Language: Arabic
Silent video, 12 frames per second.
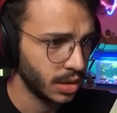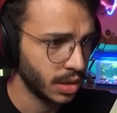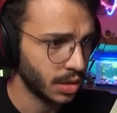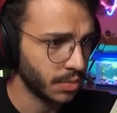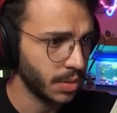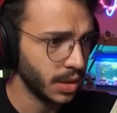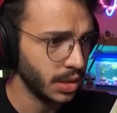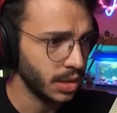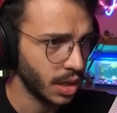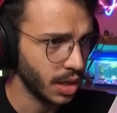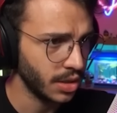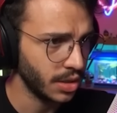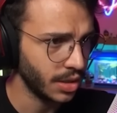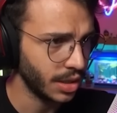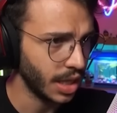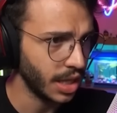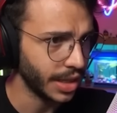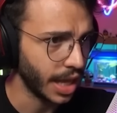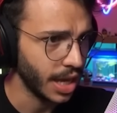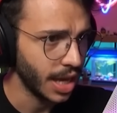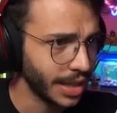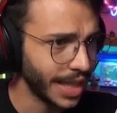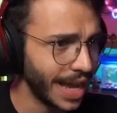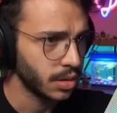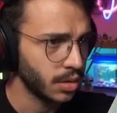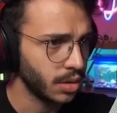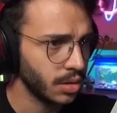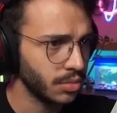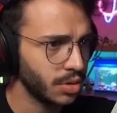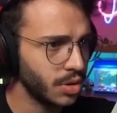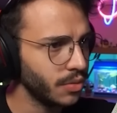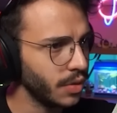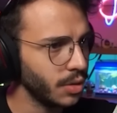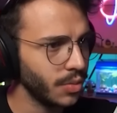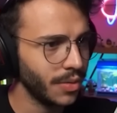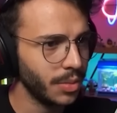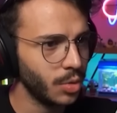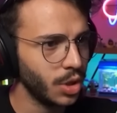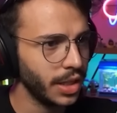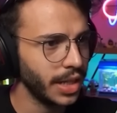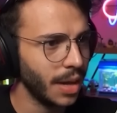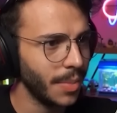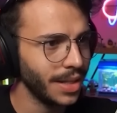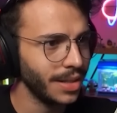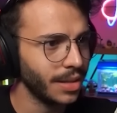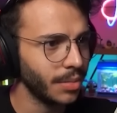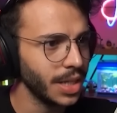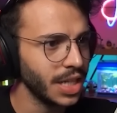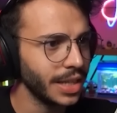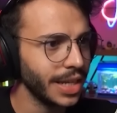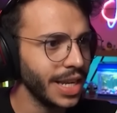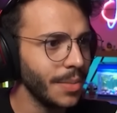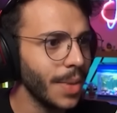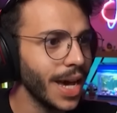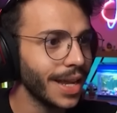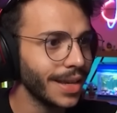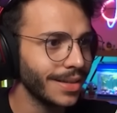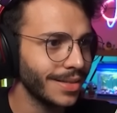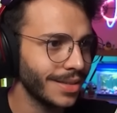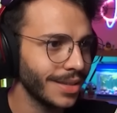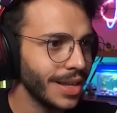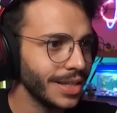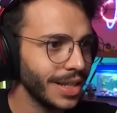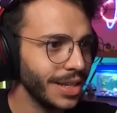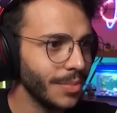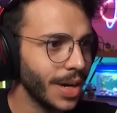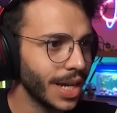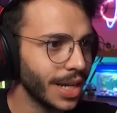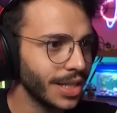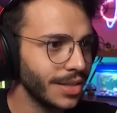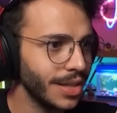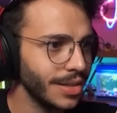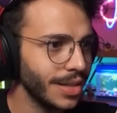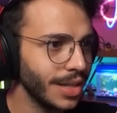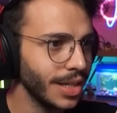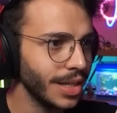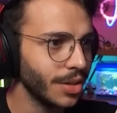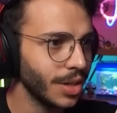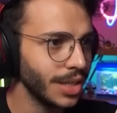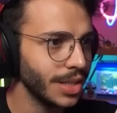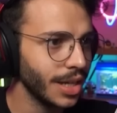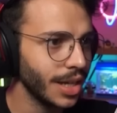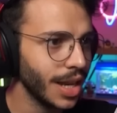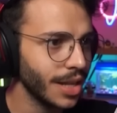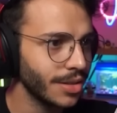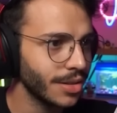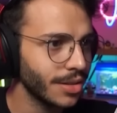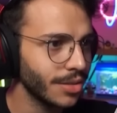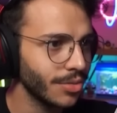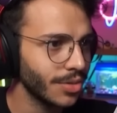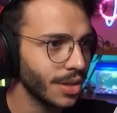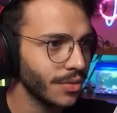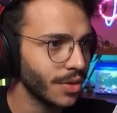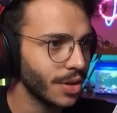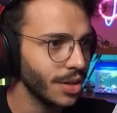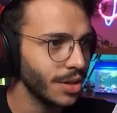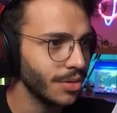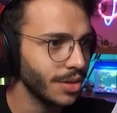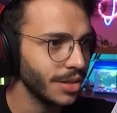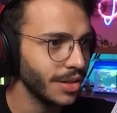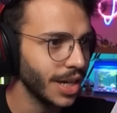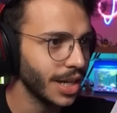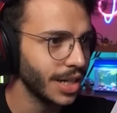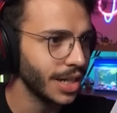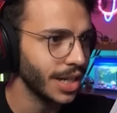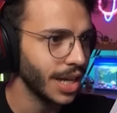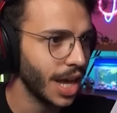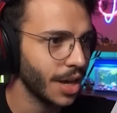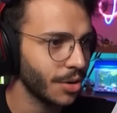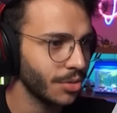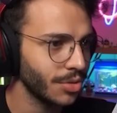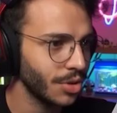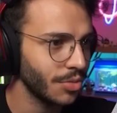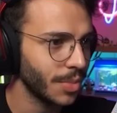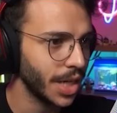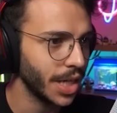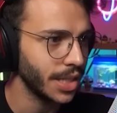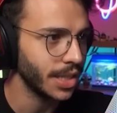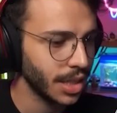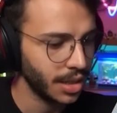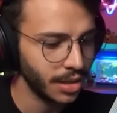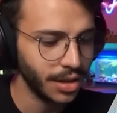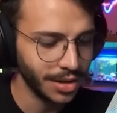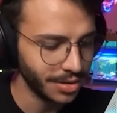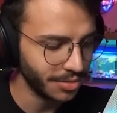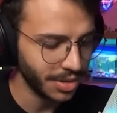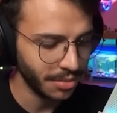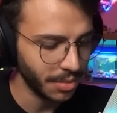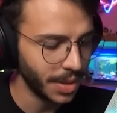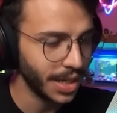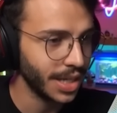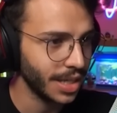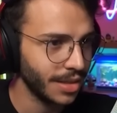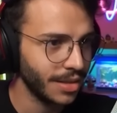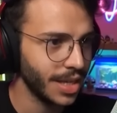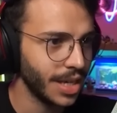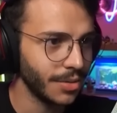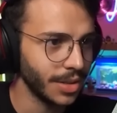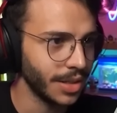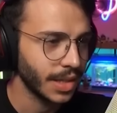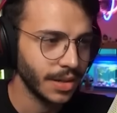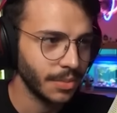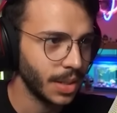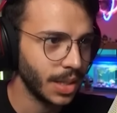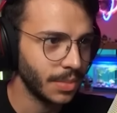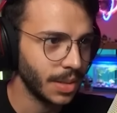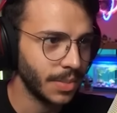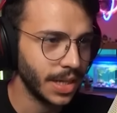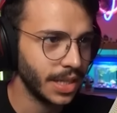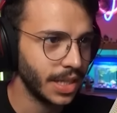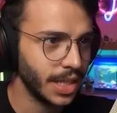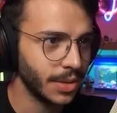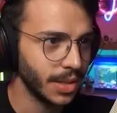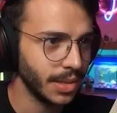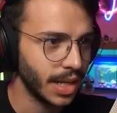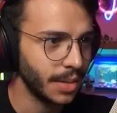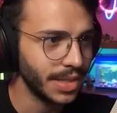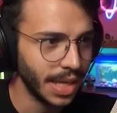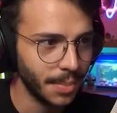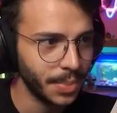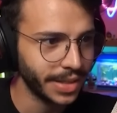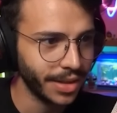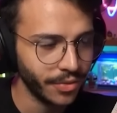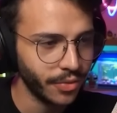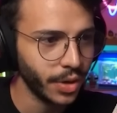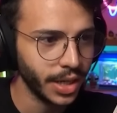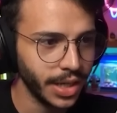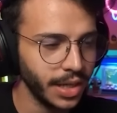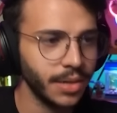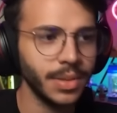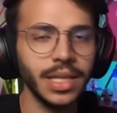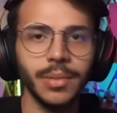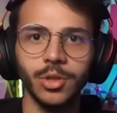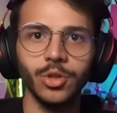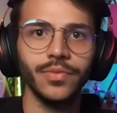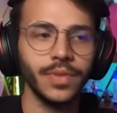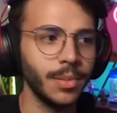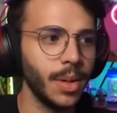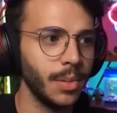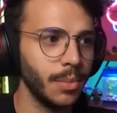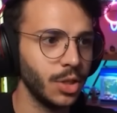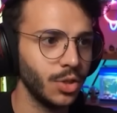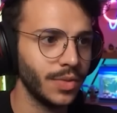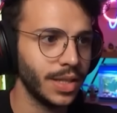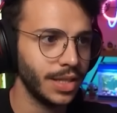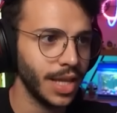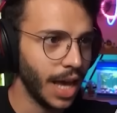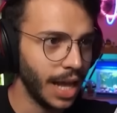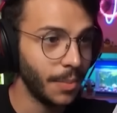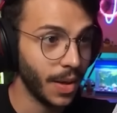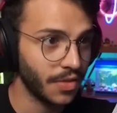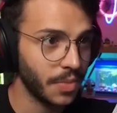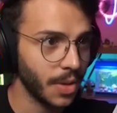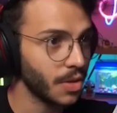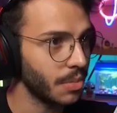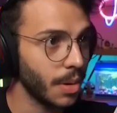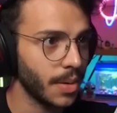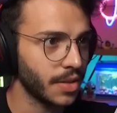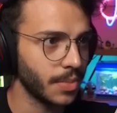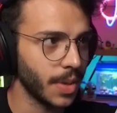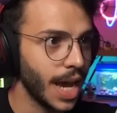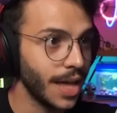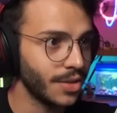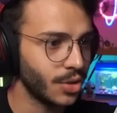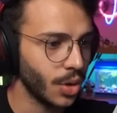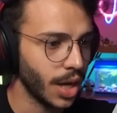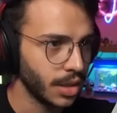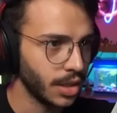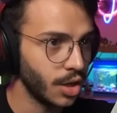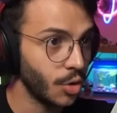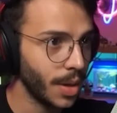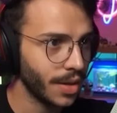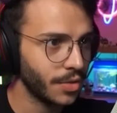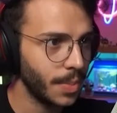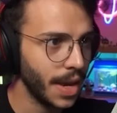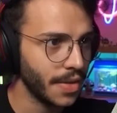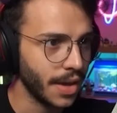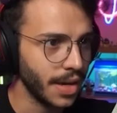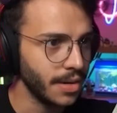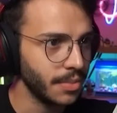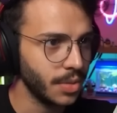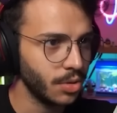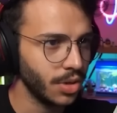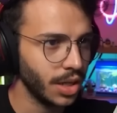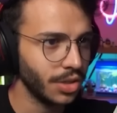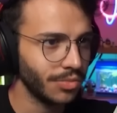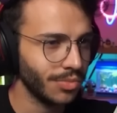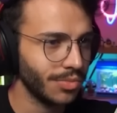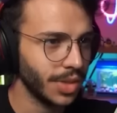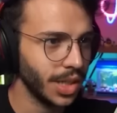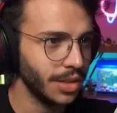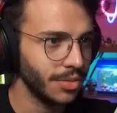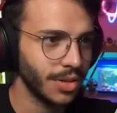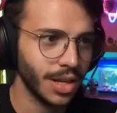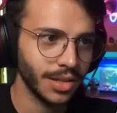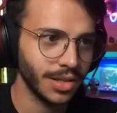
أربعة آه ستة ستة اطلع اطلع اوكي واحد بيقول الحين عبادي طب ليش انت الحين ما حركت؟ ليش الحين ما حركت سريع سريع؟ علشان خلاص توصل لفوق يكون حرق لك الايرون وتسوي باكت انا اقول عايز متابع باقي دقيقه واحده أه، باقي دقيقه واحده انا بس بطلع لفوق الحين بس ابي اشوف بشوف الدجاج هل باضت بيضه ولا ما باضت بيضه؟ هذا السؤال انا لو باضت بيضه بيكون يعني والله